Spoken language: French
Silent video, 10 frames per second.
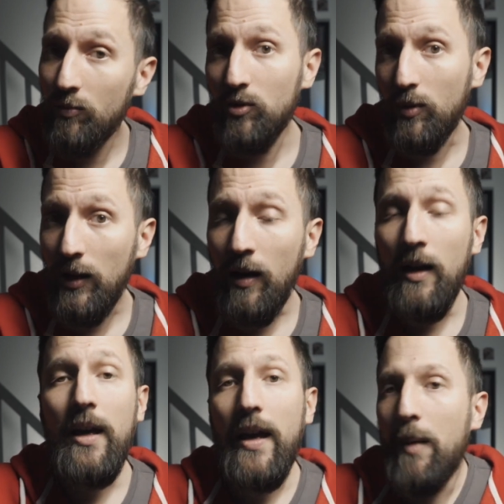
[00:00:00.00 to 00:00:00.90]
comme celui-là,
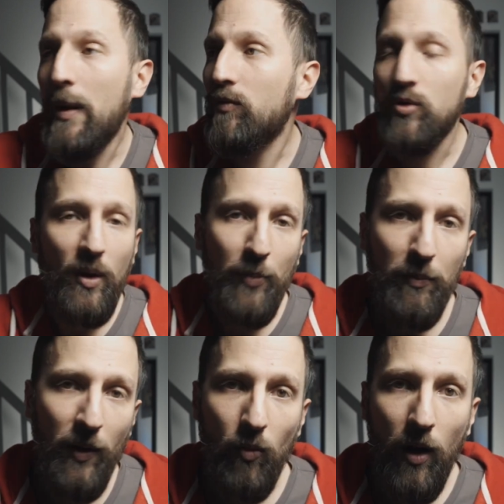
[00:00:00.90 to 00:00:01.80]
eh ben, vous n'aurez pas de bande